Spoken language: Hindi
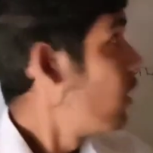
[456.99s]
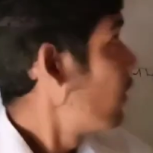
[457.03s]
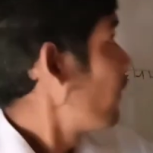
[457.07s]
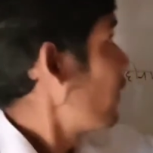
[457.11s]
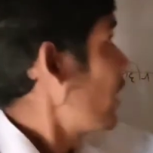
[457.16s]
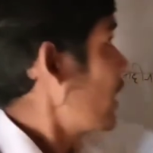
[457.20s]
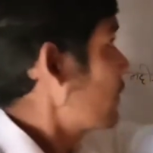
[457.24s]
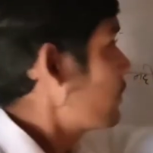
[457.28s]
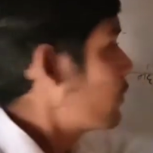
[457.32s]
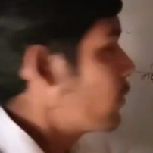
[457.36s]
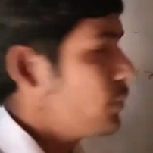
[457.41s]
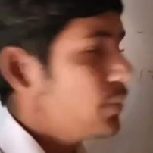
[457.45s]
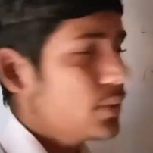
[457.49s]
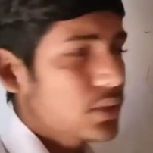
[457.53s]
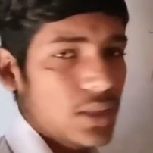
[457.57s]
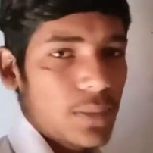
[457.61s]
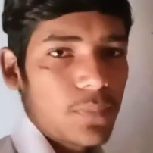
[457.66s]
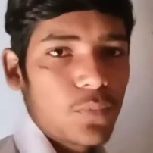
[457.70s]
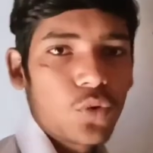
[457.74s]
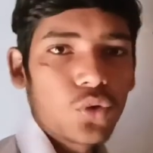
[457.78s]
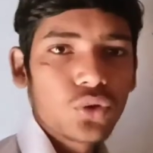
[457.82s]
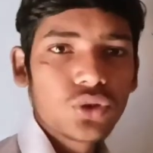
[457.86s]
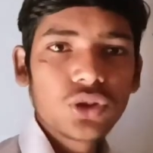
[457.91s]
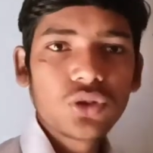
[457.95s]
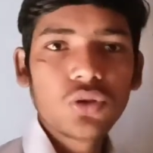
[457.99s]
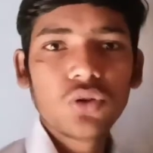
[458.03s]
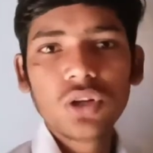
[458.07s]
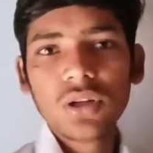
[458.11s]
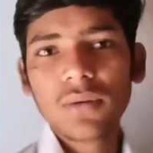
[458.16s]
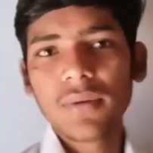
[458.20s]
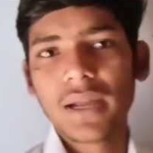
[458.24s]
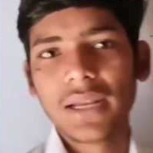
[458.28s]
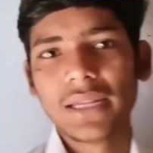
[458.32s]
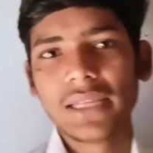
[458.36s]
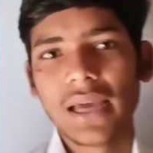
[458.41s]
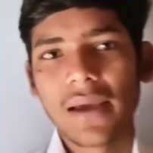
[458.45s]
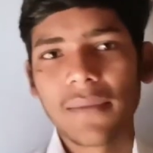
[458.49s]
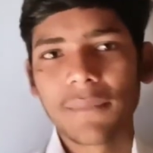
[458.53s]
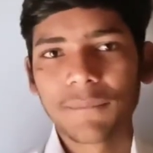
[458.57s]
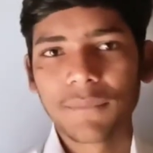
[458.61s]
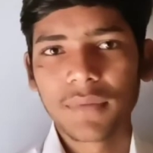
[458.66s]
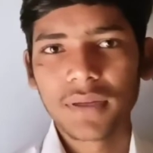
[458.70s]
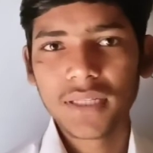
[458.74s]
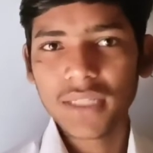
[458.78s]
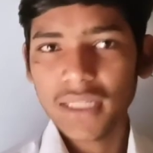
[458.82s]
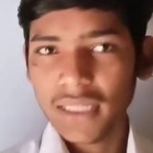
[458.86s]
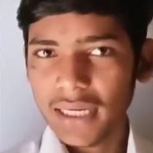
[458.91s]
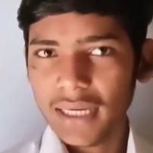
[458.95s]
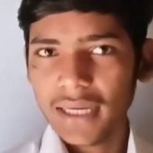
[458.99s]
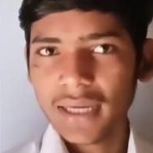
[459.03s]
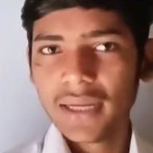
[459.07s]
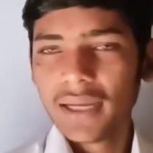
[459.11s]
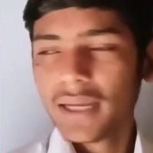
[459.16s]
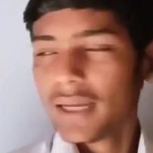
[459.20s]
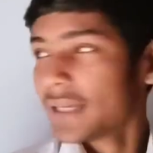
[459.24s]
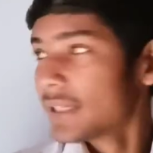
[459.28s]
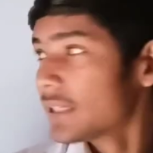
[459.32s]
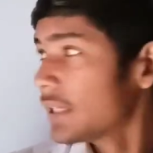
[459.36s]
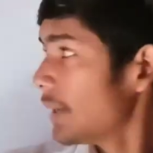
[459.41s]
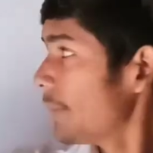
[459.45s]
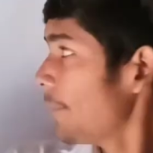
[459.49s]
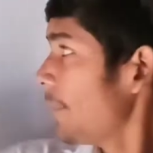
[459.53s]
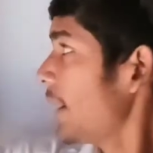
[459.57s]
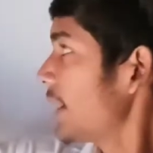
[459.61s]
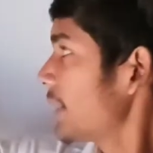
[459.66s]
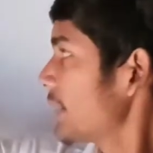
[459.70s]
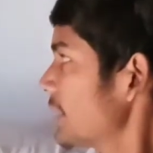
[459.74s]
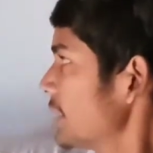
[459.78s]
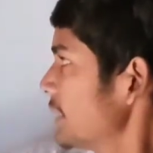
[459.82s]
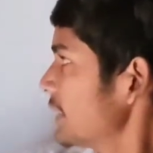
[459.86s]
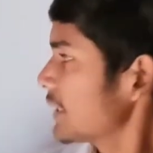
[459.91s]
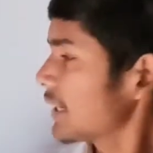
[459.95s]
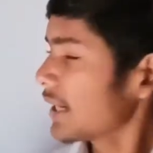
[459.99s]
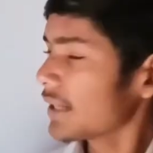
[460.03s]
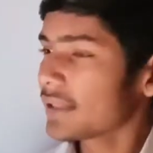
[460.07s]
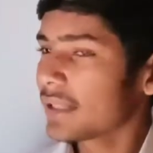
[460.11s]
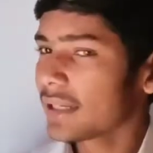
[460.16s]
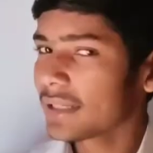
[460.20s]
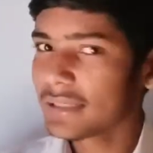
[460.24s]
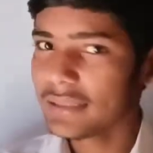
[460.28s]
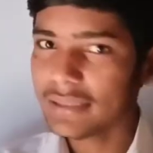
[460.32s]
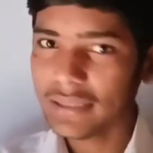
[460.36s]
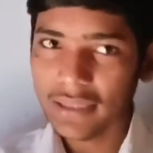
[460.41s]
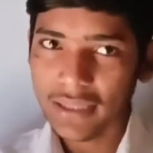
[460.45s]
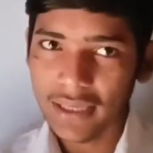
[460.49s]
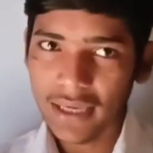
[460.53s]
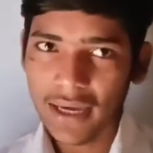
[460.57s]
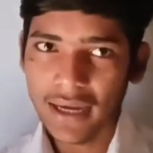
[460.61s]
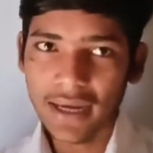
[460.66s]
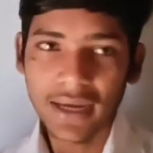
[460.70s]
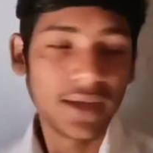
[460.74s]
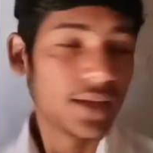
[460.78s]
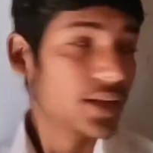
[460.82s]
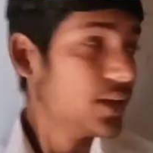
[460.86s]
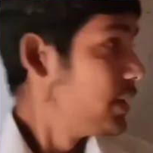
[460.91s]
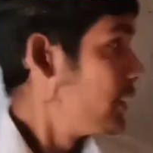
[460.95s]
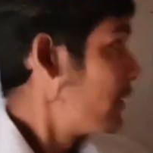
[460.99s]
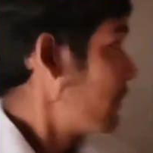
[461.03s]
व्हाइट बोर्ड पर सब कोचिंग होने वाली है आपकी ठीक है ये मैटर नहीं करता कि क्या